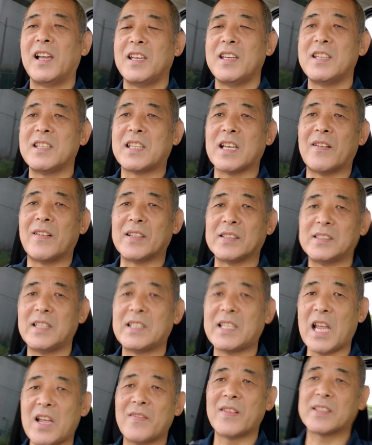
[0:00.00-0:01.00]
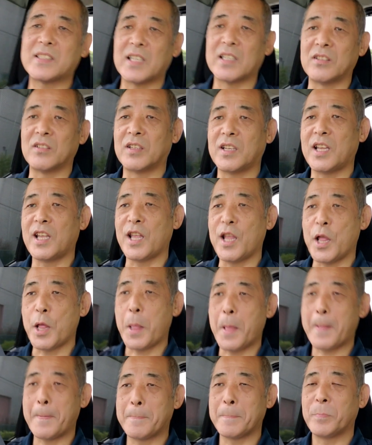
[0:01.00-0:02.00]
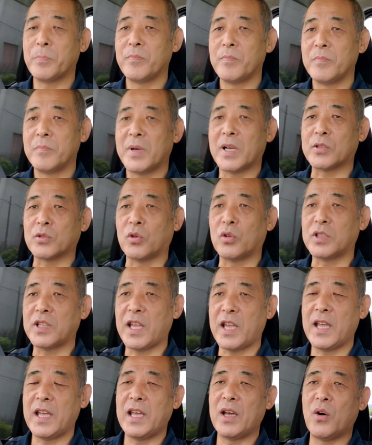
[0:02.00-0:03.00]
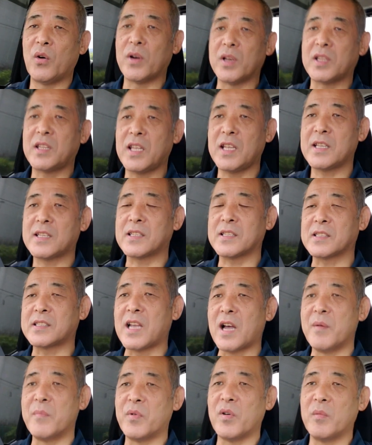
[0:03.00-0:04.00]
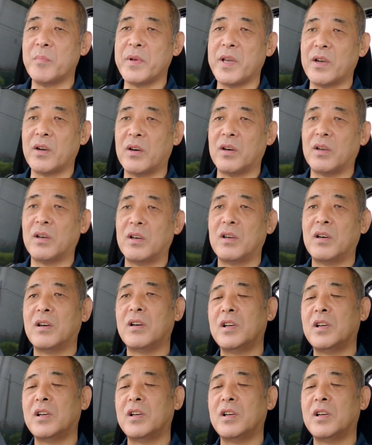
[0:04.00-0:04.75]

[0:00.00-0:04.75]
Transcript: インター忘れちゃいましたけどね。あそこで降りてさんぼんめの